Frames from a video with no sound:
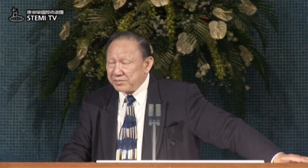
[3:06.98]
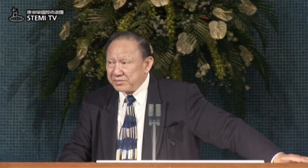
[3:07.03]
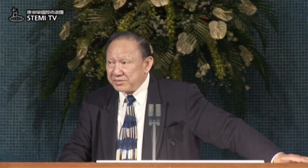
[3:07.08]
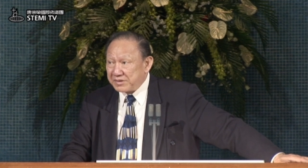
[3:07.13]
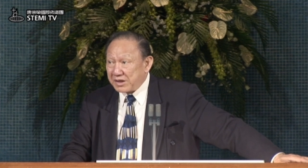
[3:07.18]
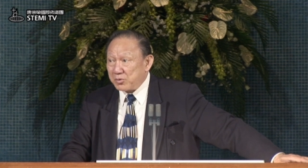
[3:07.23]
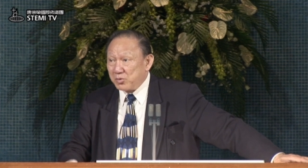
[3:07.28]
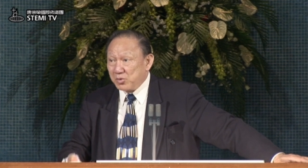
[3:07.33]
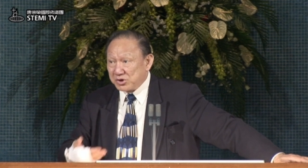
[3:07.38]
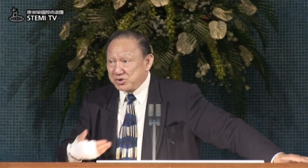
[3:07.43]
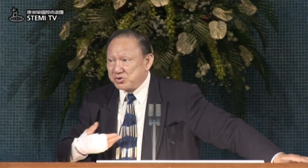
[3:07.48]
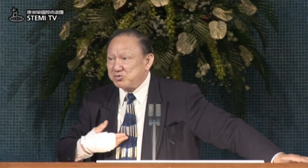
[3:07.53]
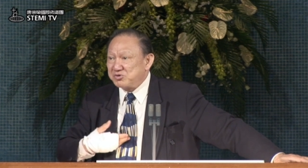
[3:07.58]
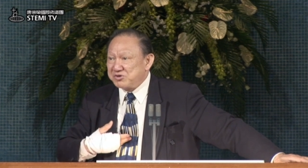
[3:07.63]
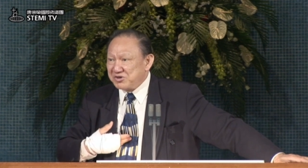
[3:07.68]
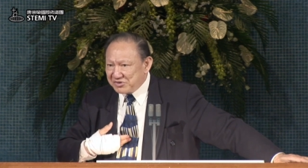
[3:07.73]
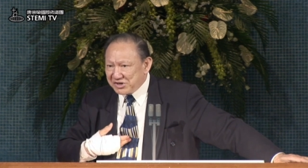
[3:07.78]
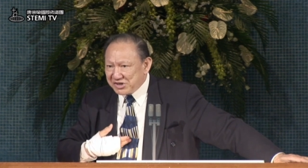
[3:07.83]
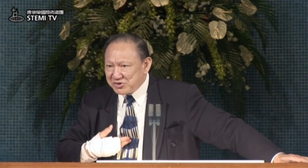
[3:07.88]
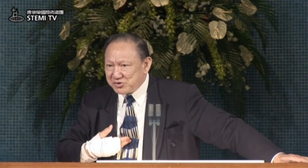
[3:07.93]
那我
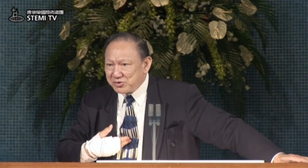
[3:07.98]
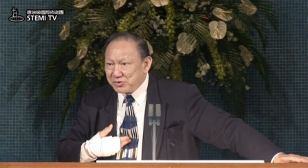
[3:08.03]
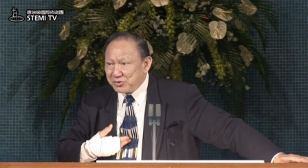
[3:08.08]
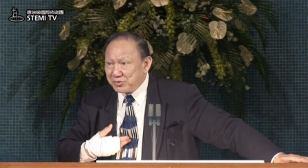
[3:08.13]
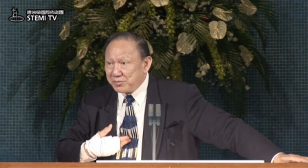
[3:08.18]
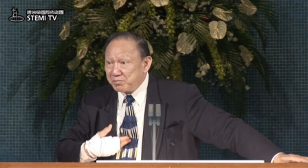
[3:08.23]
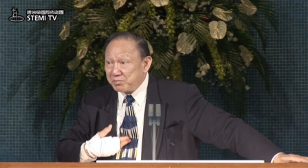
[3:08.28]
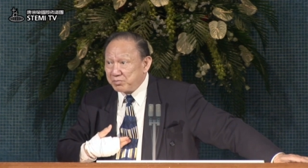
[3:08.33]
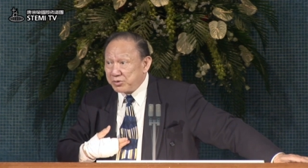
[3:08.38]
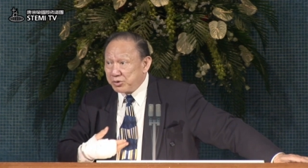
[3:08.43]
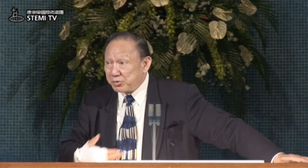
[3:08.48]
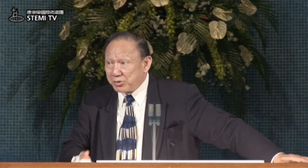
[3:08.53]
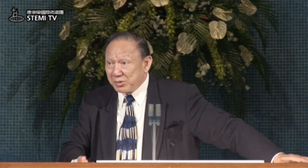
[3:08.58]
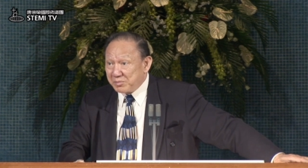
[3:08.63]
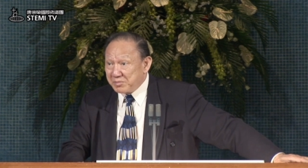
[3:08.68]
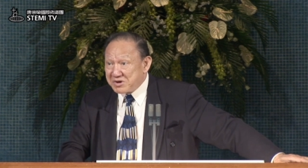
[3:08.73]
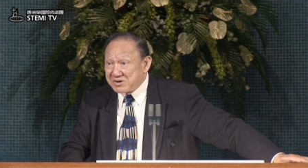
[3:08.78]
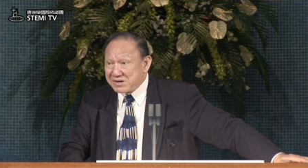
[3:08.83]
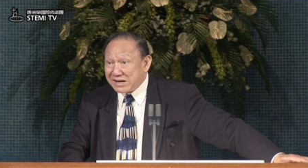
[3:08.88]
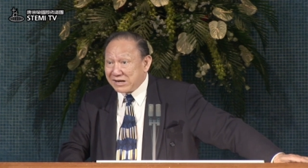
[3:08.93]
认错。如果
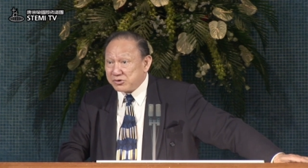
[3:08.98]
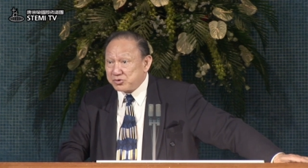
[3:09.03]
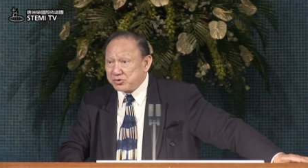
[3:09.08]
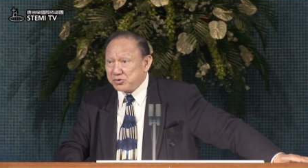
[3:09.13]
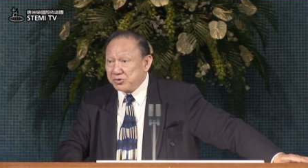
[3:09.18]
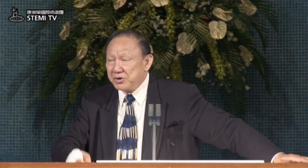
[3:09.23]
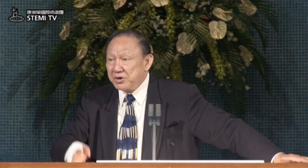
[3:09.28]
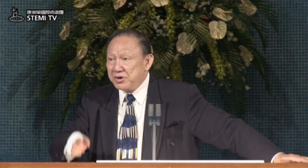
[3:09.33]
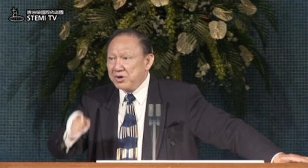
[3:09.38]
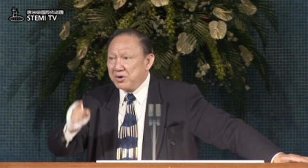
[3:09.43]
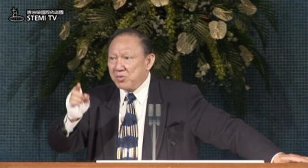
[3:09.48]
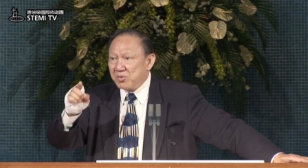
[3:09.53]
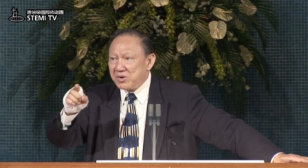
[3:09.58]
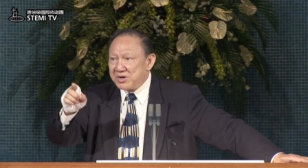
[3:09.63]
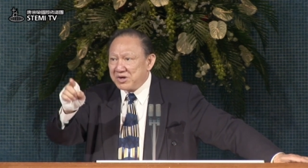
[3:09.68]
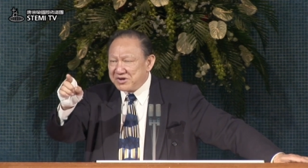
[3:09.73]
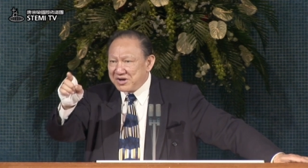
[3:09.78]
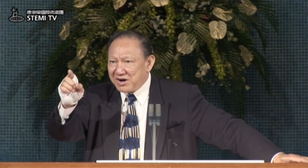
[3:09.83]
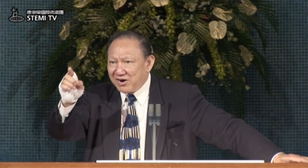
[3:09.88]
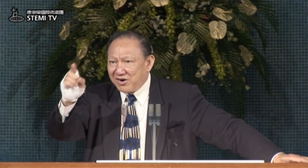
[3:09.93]
没有看错，我
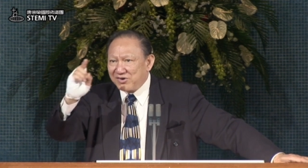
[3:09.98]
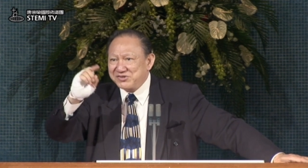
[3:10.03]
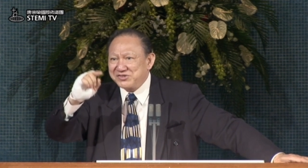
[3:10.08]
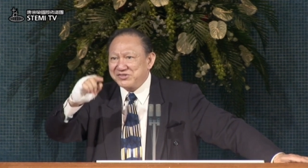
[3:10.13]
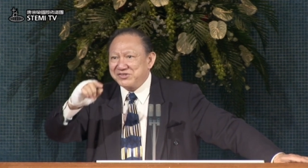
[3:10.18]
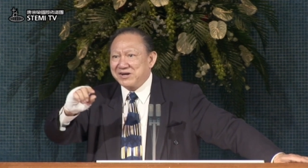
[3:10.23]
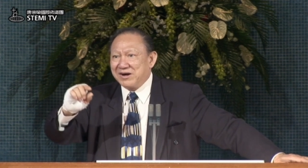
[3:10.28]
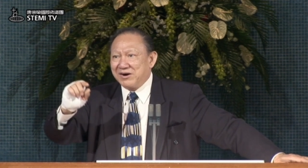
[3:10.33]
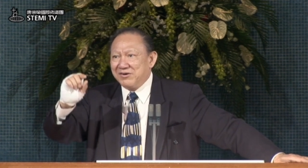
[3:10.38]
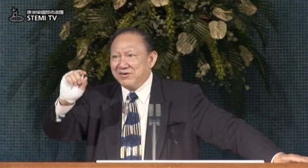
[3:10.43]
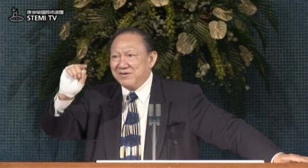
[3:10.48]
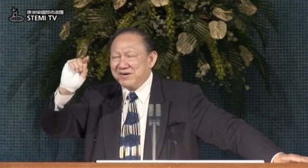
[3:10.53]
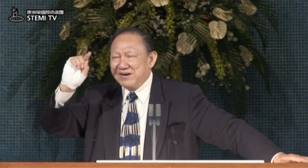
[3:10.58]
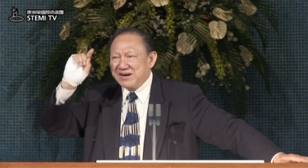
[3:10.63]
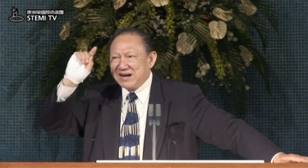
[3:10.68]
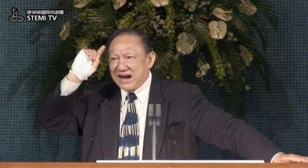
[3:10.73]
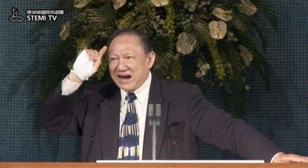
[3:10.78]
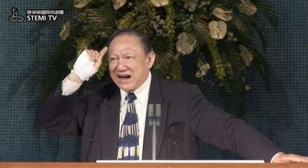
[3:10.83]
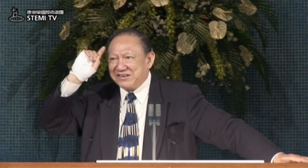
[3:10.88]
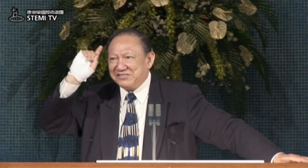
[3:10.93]
要你好好思考。
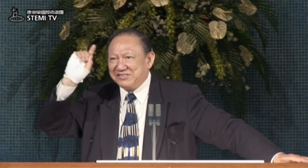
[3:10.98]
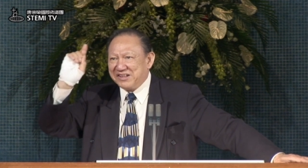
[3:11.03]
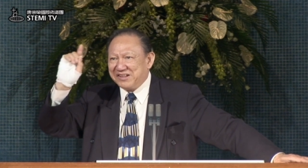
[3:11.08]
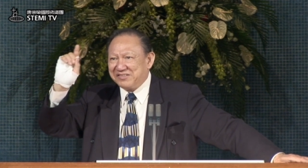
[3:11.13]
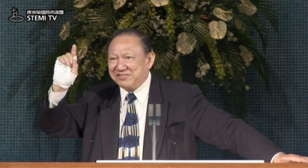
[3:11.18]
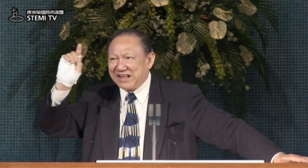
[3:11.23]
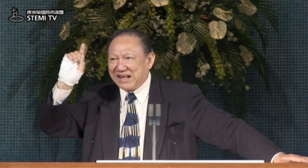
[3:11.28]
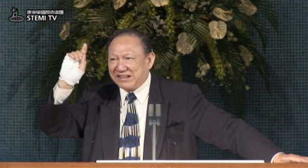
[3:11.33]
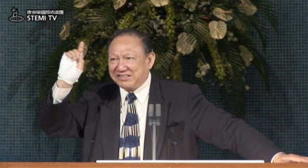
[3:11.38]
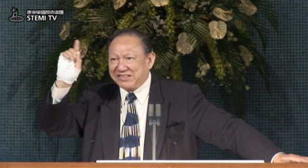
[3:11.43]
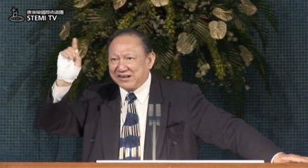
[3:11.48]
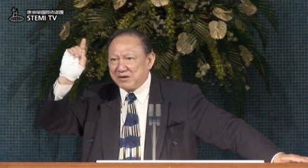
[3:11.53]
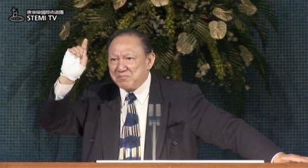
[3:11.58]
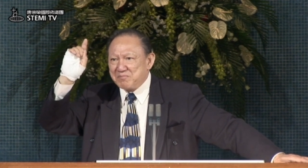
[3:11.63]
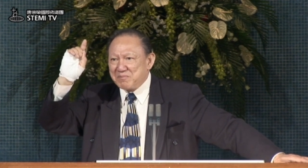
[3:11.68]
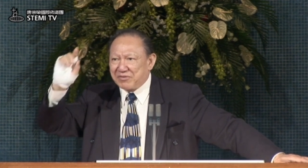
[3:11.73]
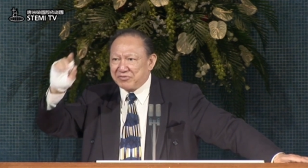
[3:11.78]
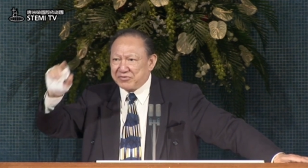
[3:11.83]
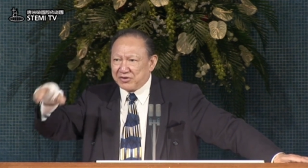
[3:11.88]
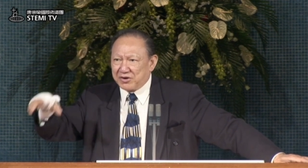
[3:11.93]
Antithetical
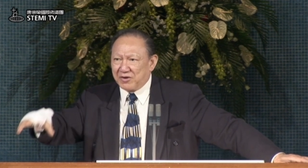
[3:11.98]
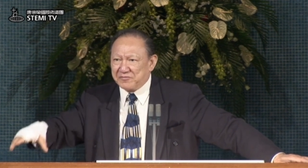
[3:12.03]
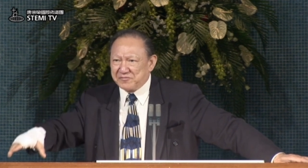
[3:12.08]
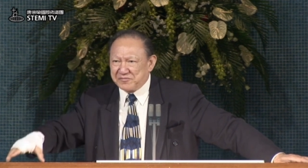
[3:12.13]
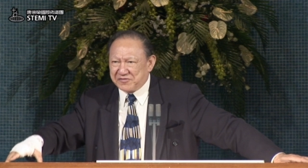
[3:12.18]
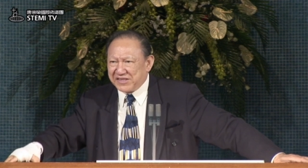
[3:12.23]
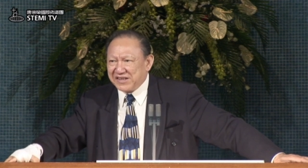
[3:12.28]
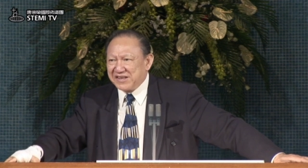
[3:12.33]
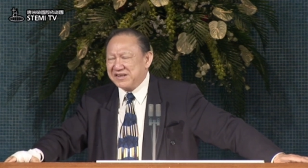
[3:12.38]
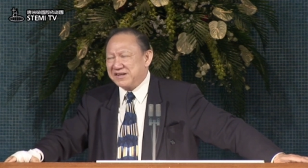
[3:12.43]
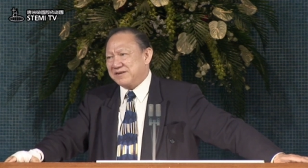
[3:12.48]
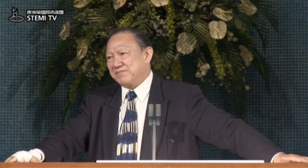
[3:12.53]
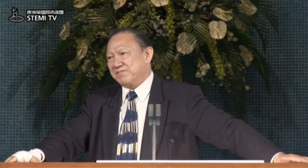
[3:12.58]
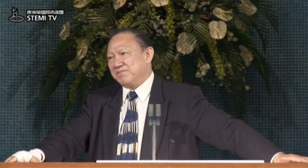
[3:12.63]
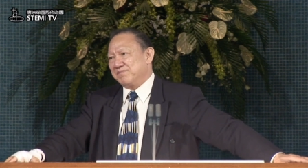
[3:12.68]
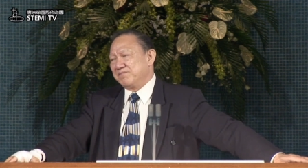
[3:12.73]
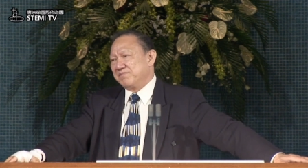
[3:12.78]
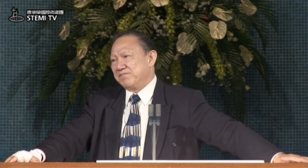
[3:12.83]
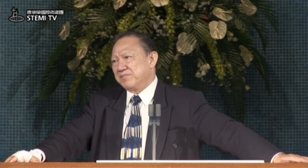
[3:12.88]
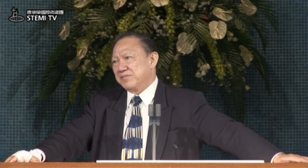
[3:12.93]
method of thinking，
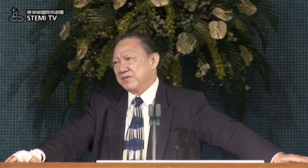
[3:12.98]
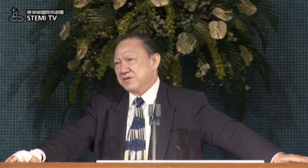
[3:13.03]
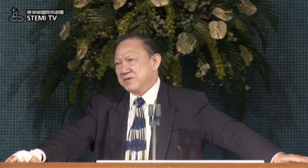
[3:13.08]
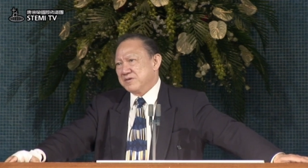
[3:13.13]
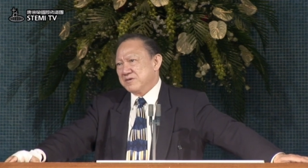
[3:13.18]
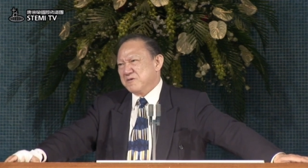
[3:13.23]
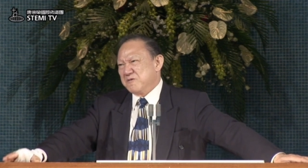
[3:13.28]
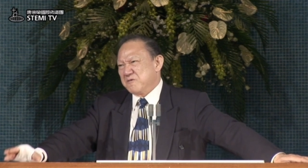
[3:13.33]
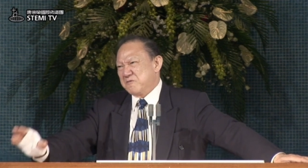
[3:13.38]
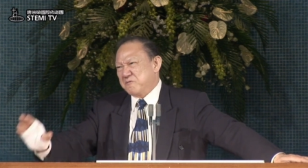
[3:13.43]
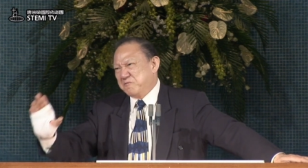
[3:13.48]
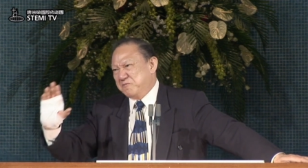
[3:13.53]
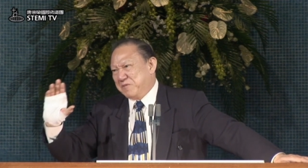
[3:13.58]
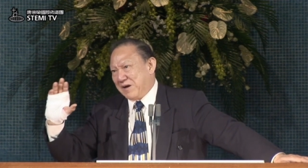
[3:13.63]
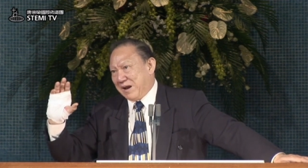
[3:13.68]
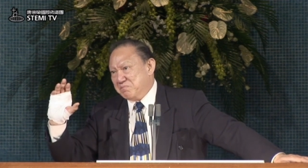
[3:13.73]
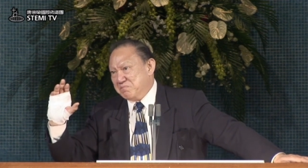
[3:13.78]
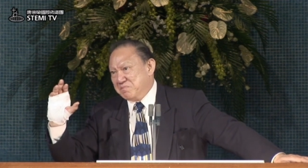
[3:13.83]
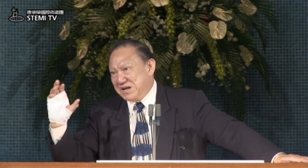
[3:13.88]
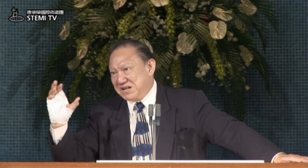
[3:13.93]

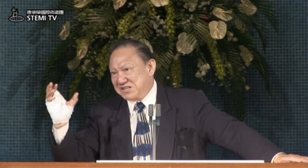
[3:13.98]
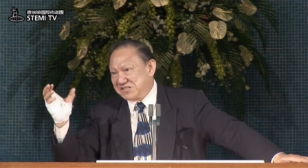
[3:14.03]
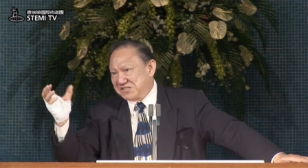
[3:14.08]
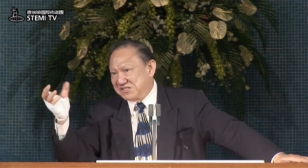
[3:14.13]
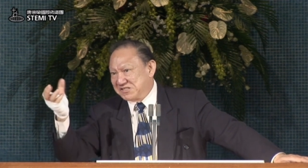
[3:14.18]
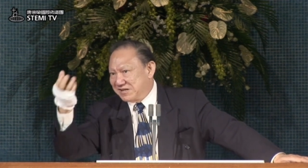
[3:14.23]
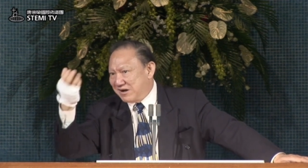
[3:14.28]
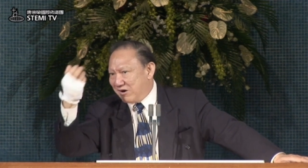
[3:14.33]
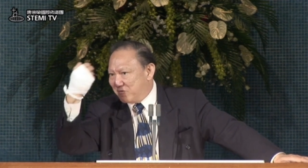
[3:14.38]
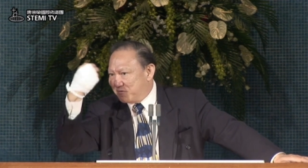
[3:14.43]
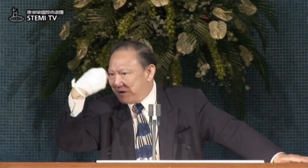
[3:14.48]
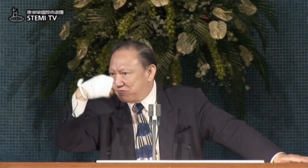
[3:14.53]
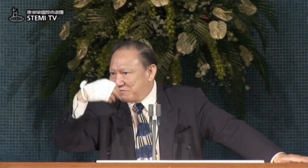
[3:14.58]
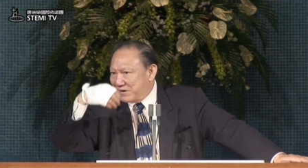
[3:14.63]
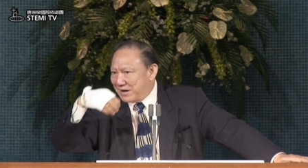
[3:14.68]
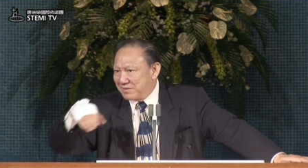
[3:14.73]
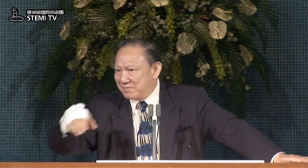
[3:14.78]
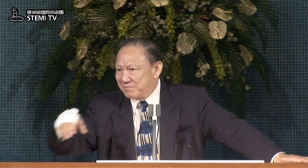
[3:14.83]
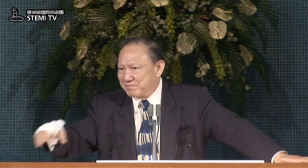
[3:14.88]
反面思考方法。